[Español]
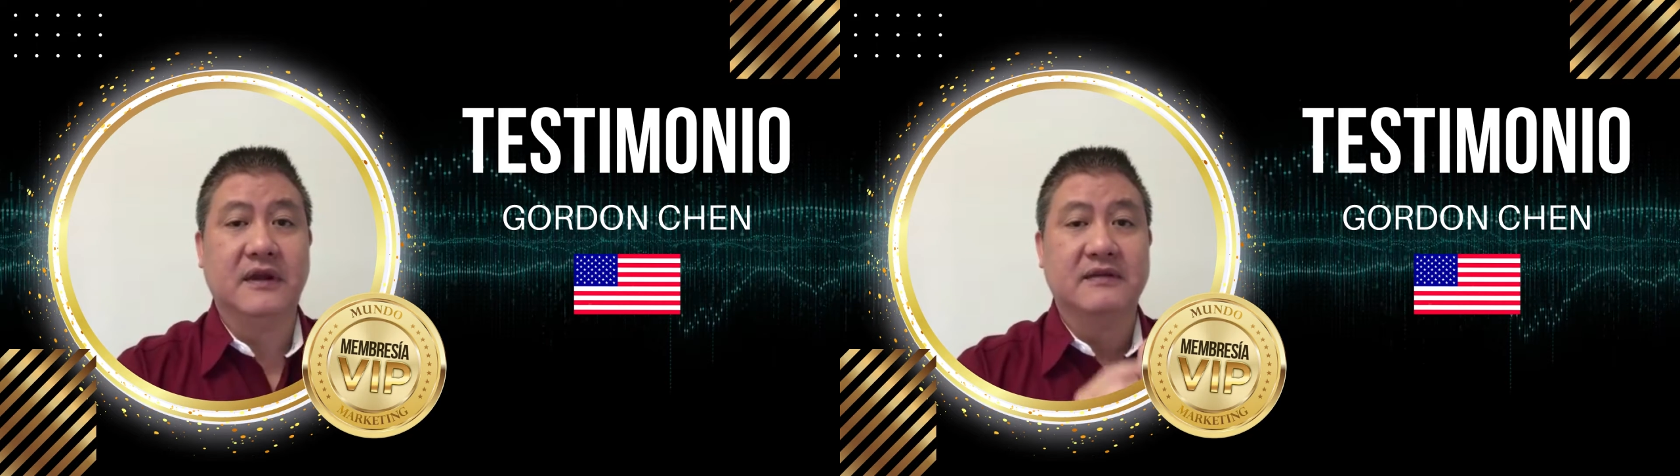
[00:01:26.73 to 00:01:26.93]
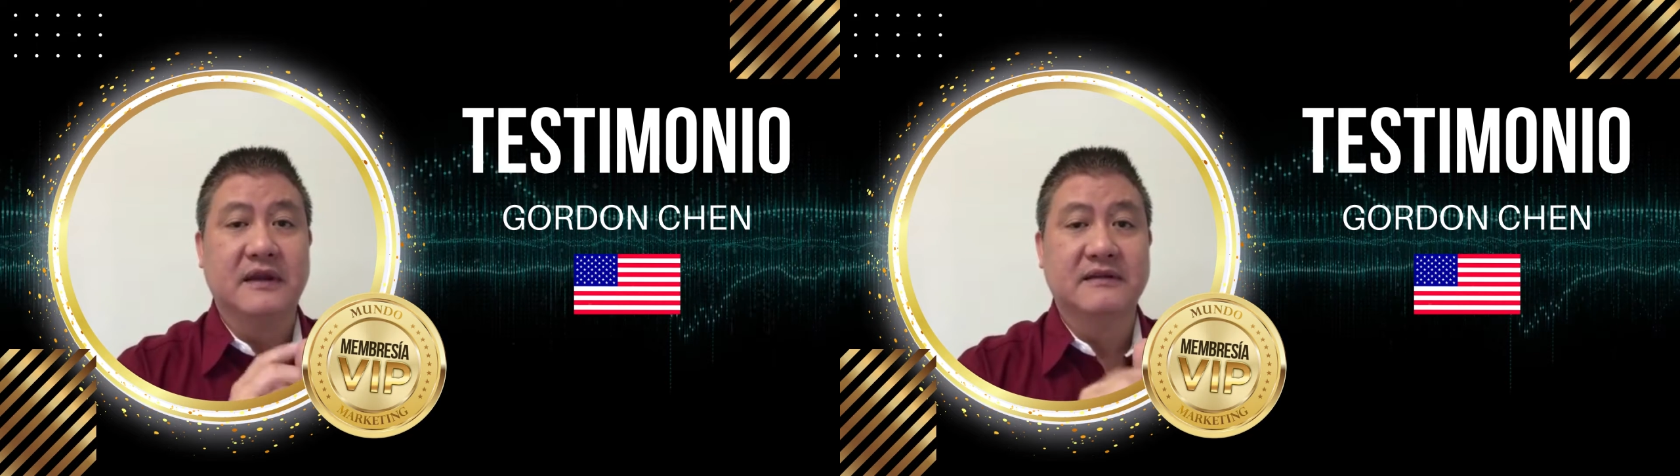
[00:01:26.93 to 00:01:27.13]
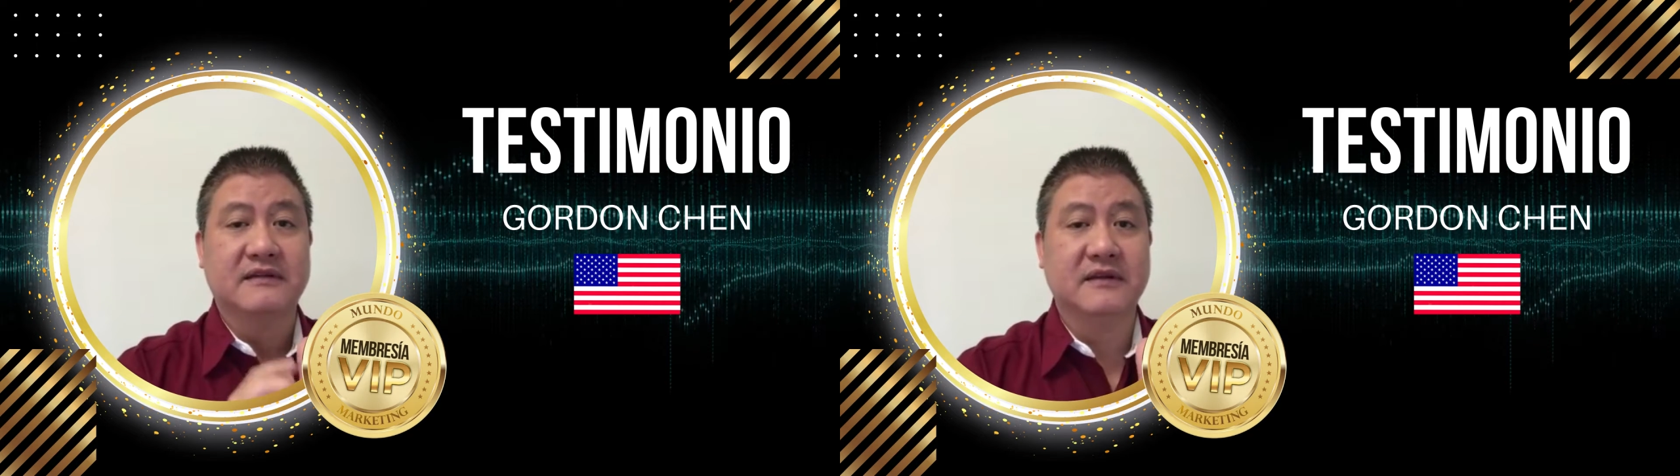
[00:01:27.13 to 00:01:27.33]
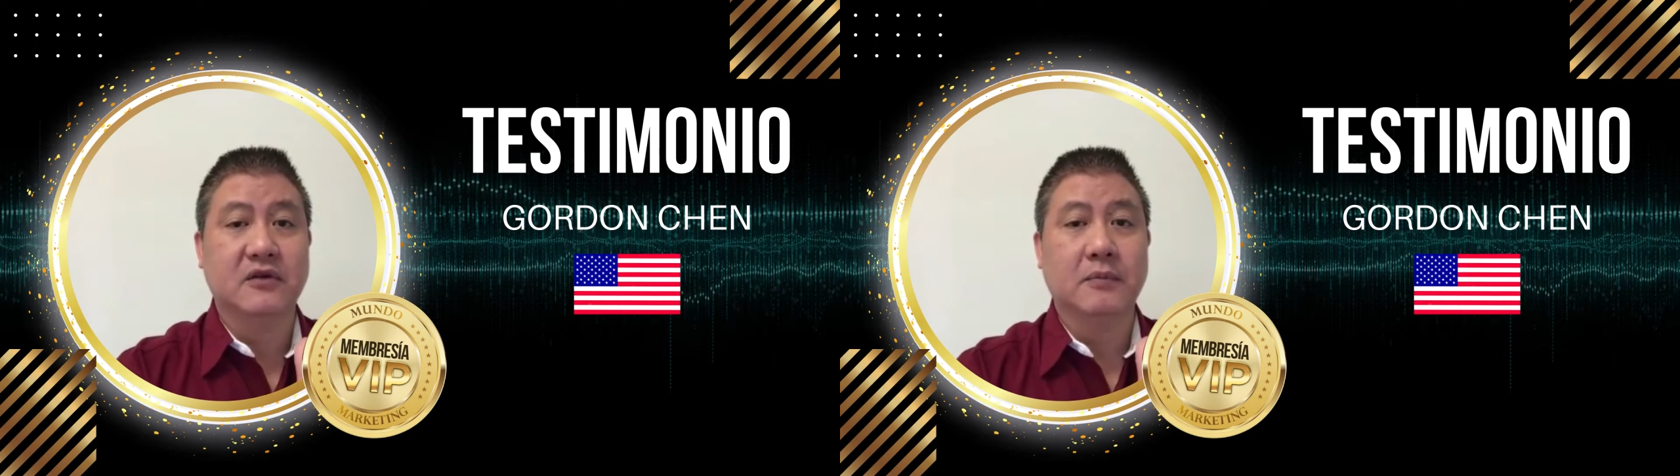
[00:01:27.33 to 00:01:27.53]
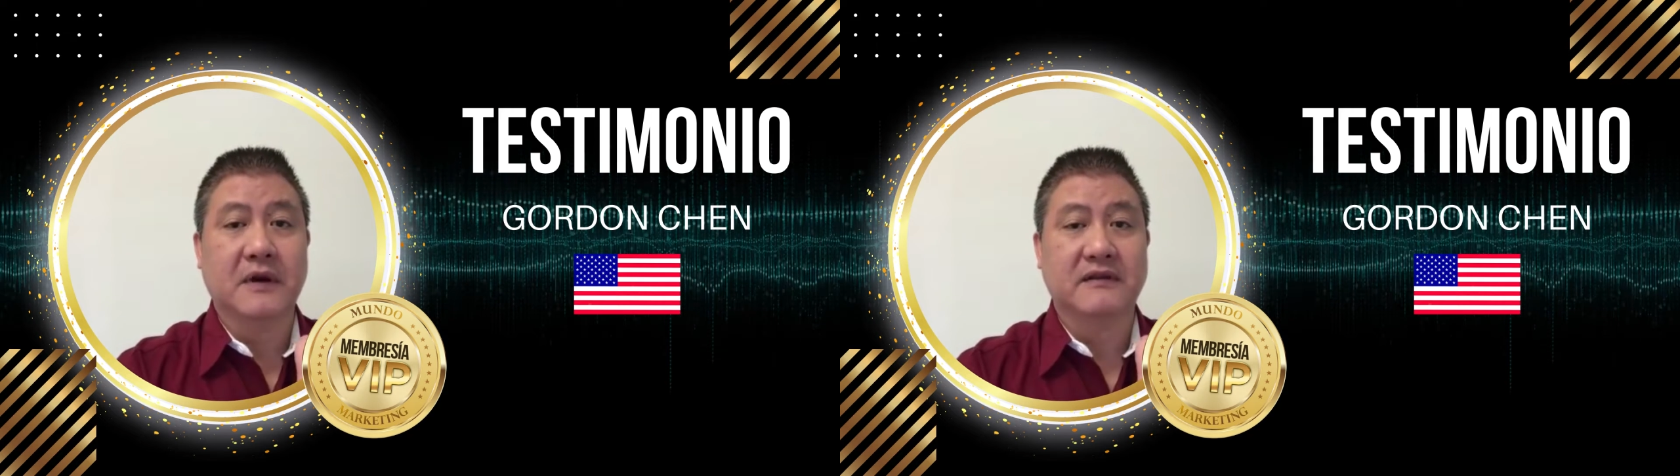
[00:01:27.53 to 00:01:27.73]
estás
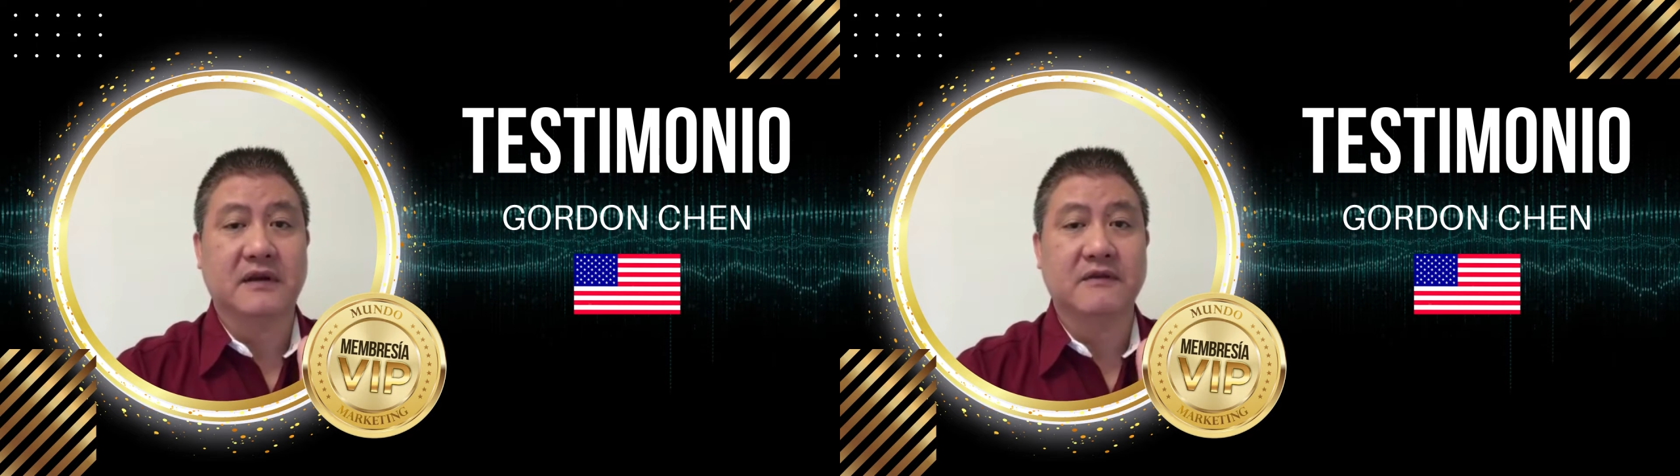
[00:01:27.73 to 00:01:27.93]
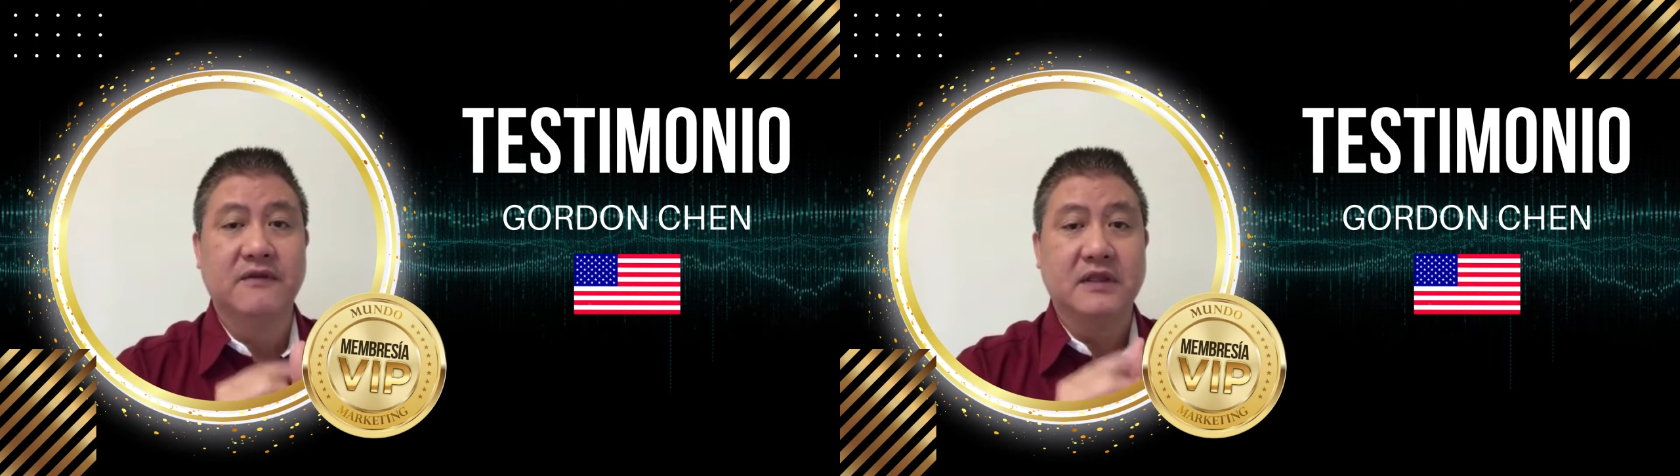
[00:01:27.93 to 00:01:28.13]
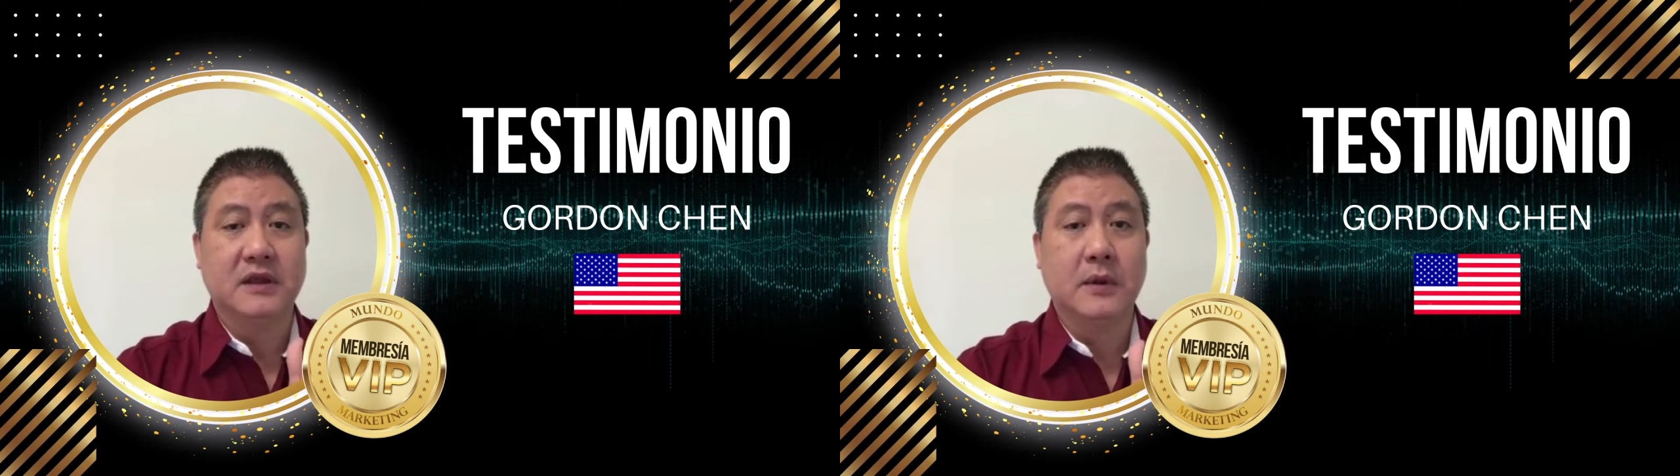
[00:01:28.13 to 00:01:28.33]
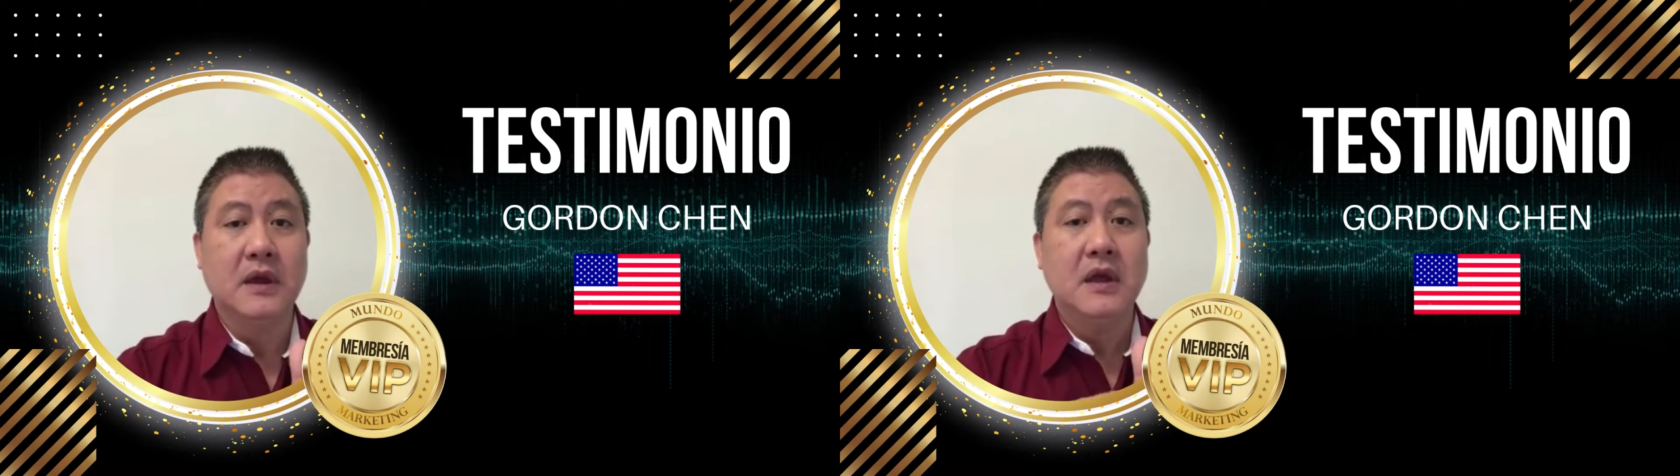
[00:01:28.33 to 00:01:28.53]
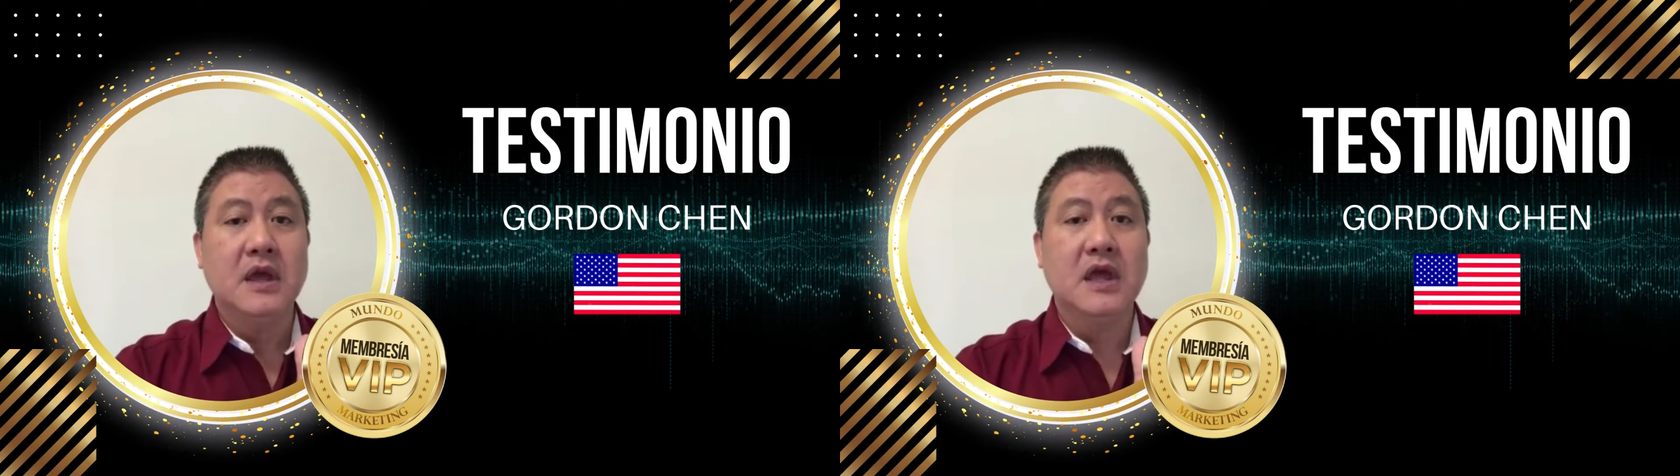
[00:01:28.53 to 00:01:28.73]
haciendo para ser efectiva